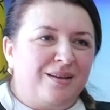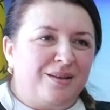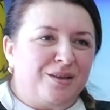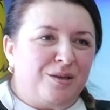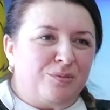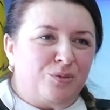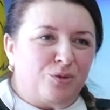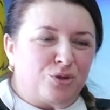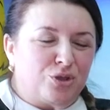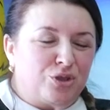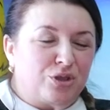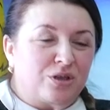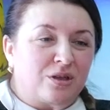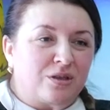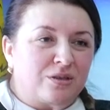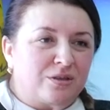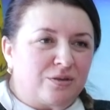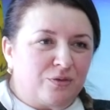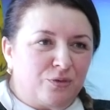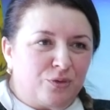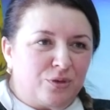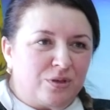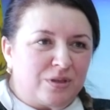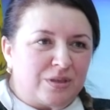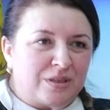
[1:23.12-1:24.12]
немножечко
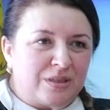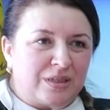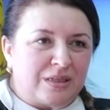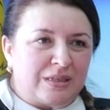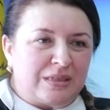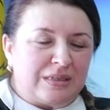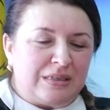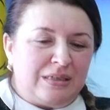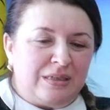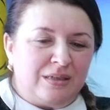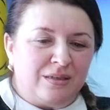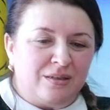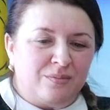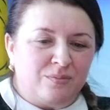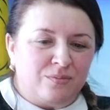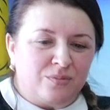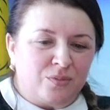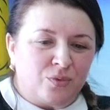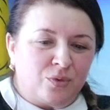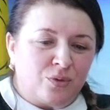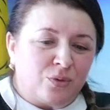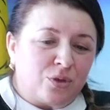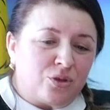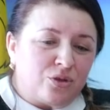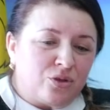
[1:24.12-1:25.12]
освоиться и
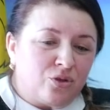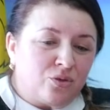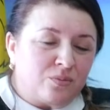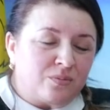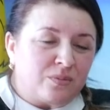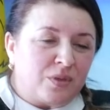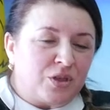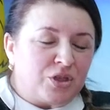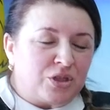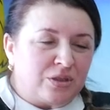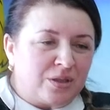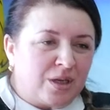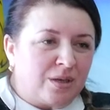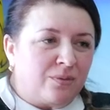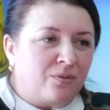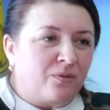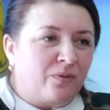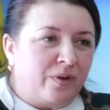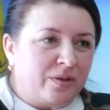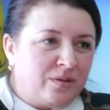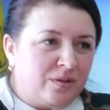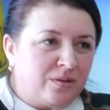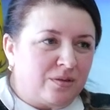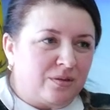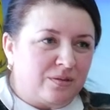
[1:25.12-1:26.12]
ну, начнем, начинаем
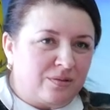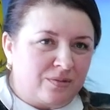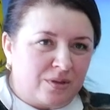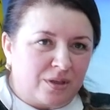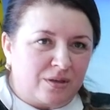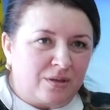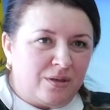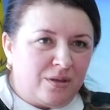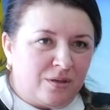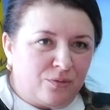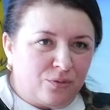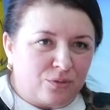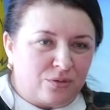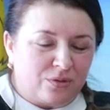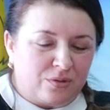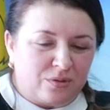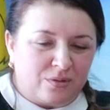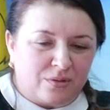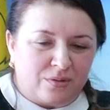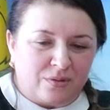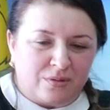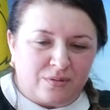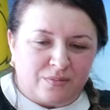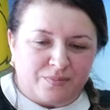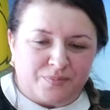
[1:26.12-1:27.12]
вводить такие вот
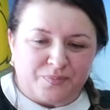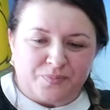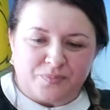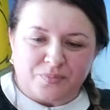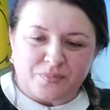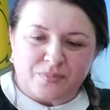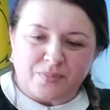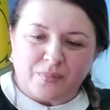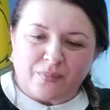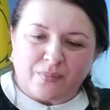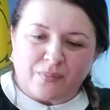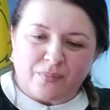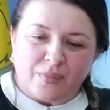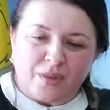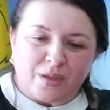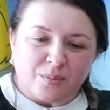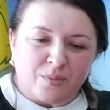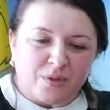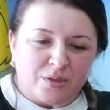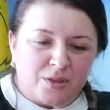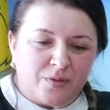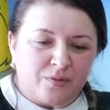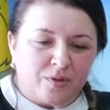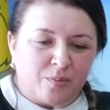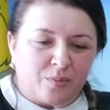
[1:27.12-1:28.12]
э,
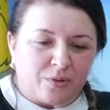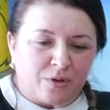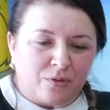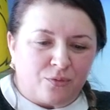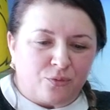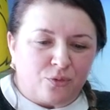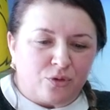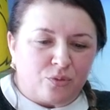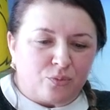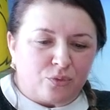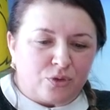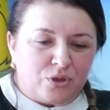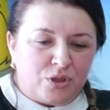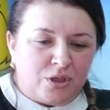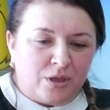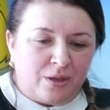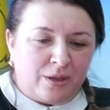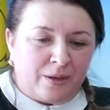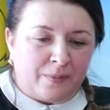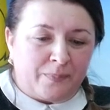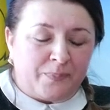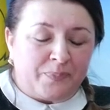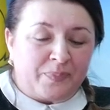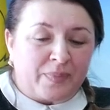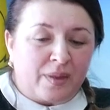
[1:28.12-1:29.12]
нормативно-правовое
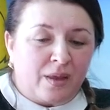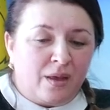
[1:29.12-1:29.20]
обучение.